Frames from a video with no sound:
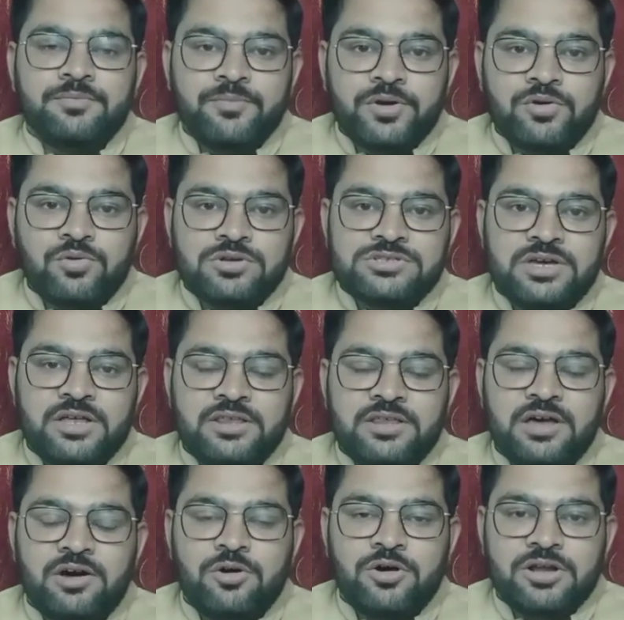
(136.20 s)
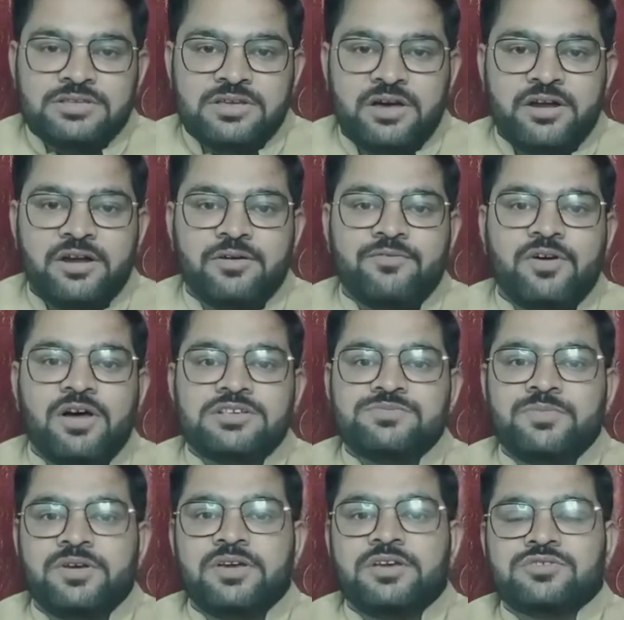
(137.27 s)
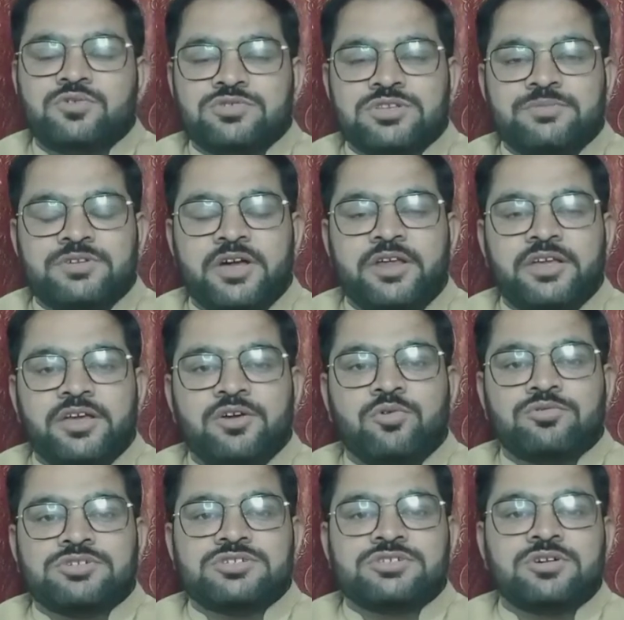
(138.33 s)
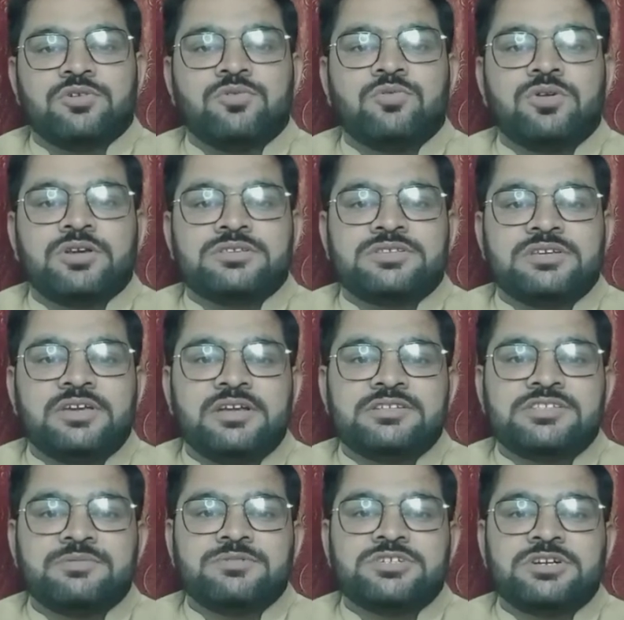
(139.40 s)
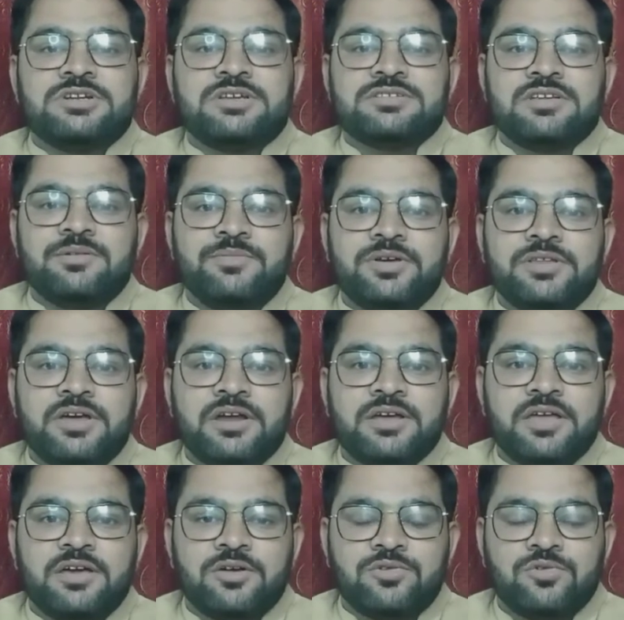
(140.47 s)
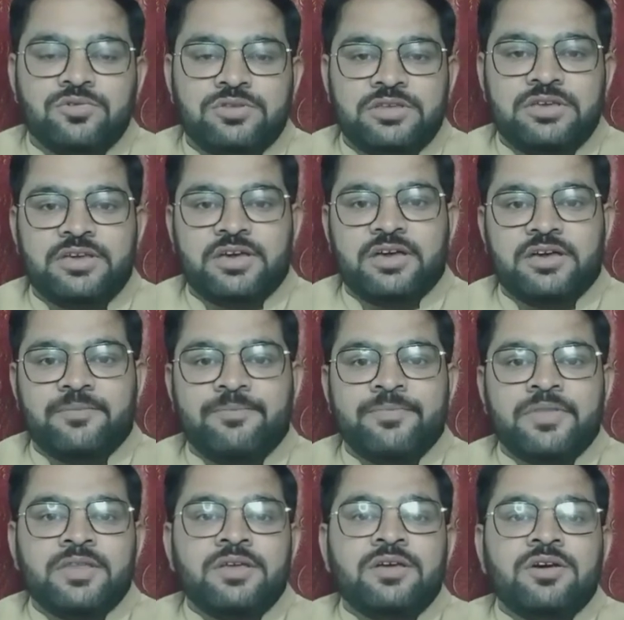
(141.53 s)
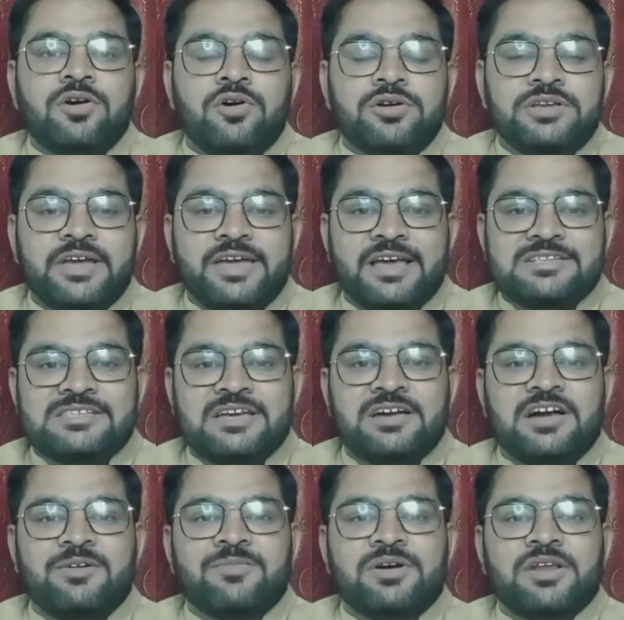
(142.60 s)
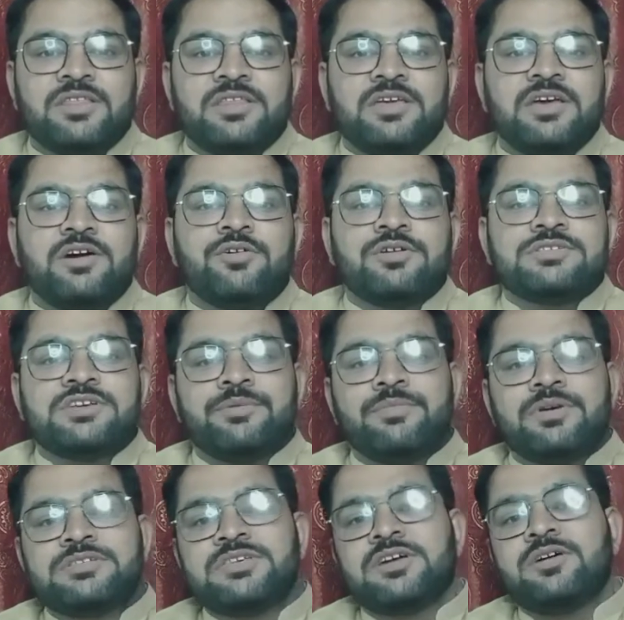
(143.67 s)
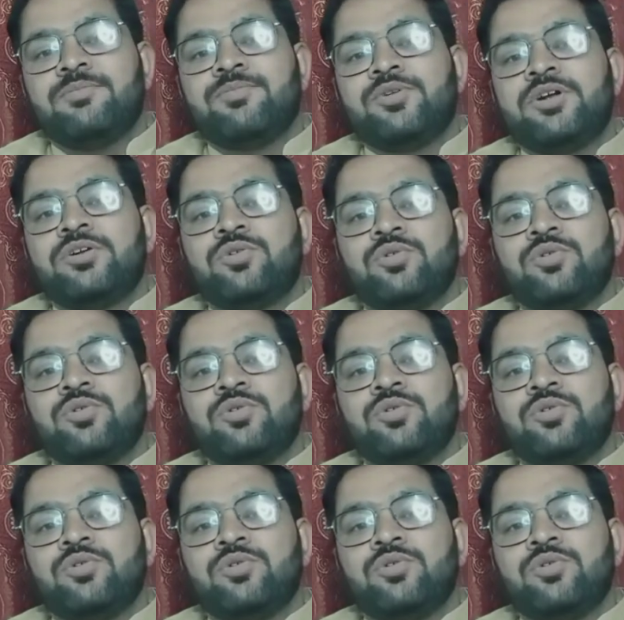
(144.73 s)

बिल्कुल सादा और आसान अल्फाज में इसको समझाने की कोशिश करूँ कि सी एन सी मशीन असल में दर हकीकत होती क्या है और ये कैसे काम करती है और इसके बेसिक कंपोनेंट